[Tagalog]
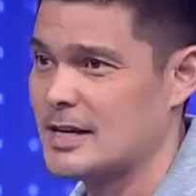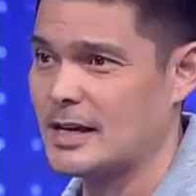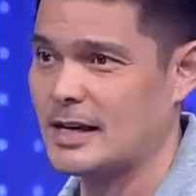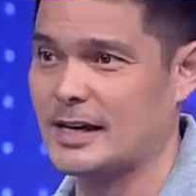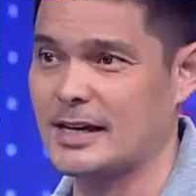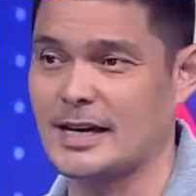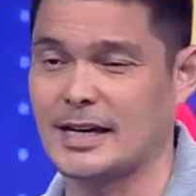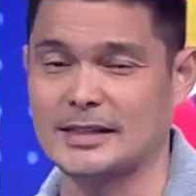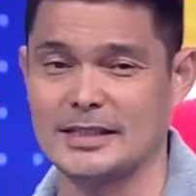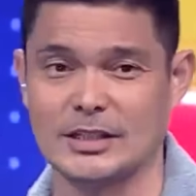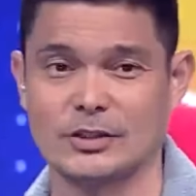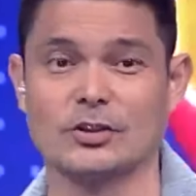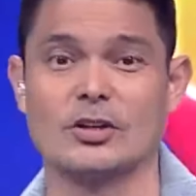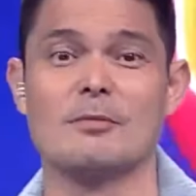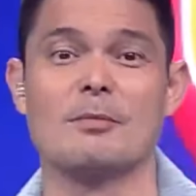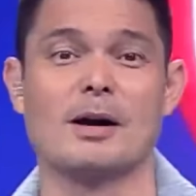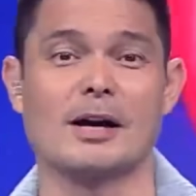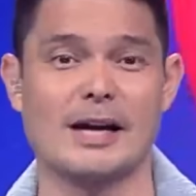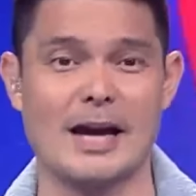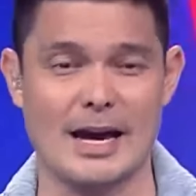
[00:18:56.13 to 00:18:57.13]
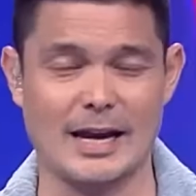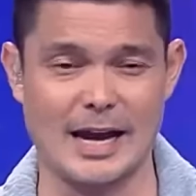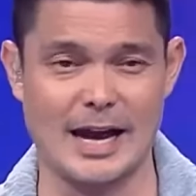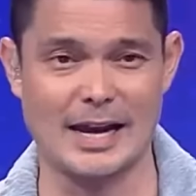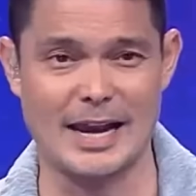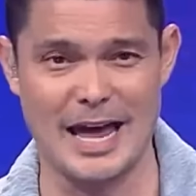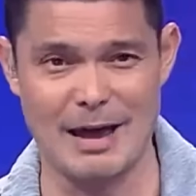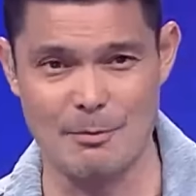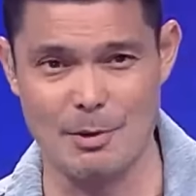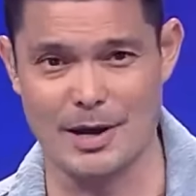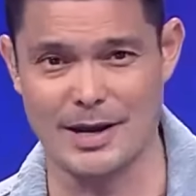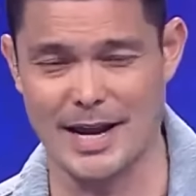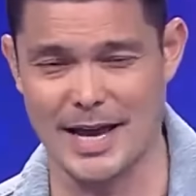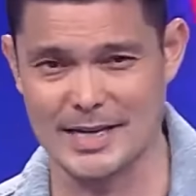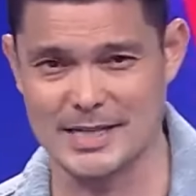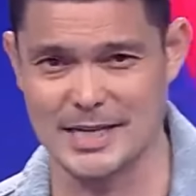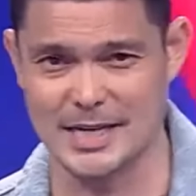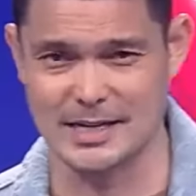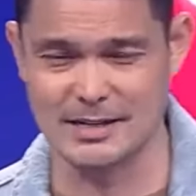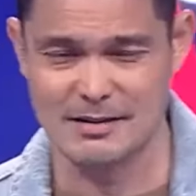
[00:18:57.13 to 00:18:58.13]
Kaya dito na magkakaalaman,
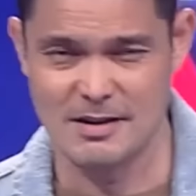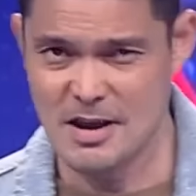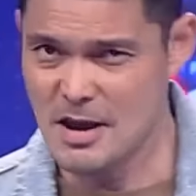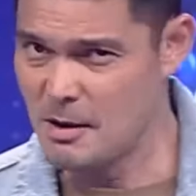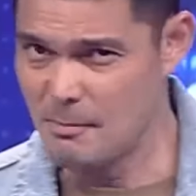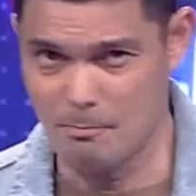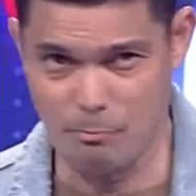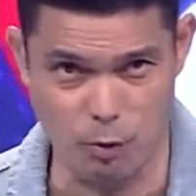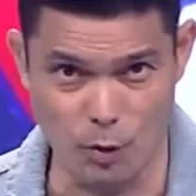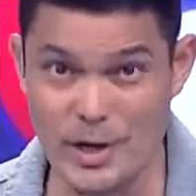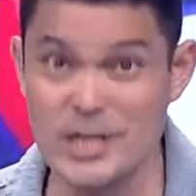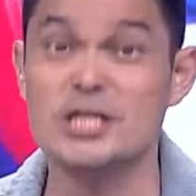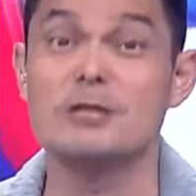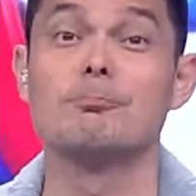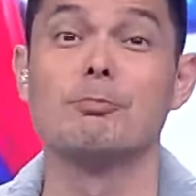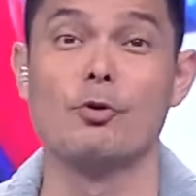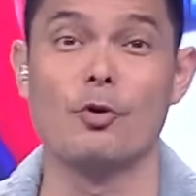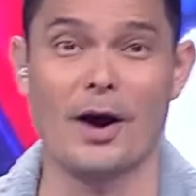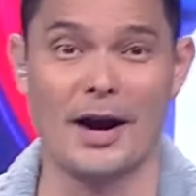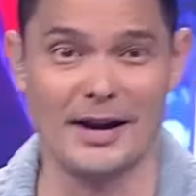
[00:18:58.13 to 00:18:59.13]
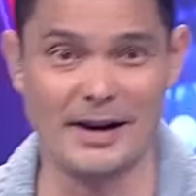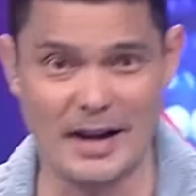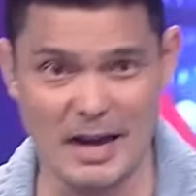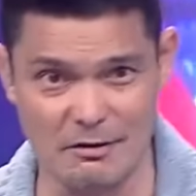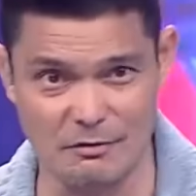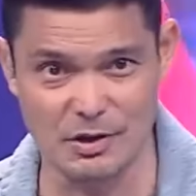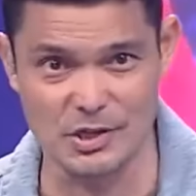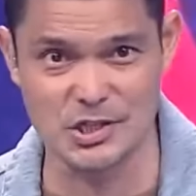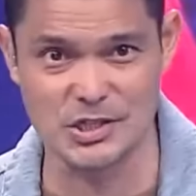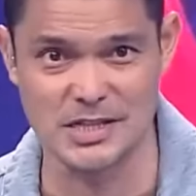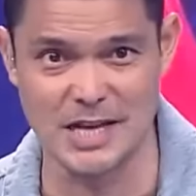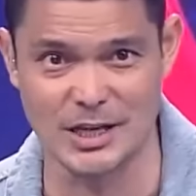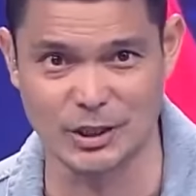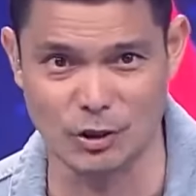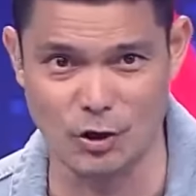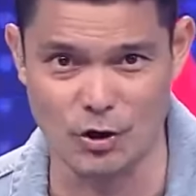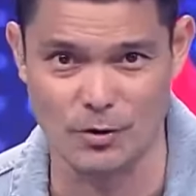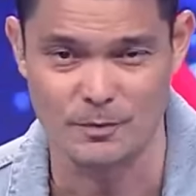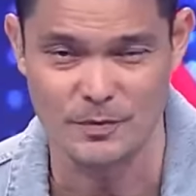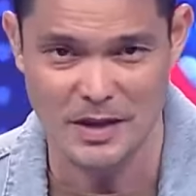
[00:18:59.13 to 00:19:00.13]
as in, buwis buhay levels na
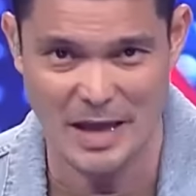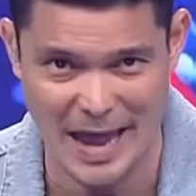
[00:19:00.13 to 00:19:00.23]
ito.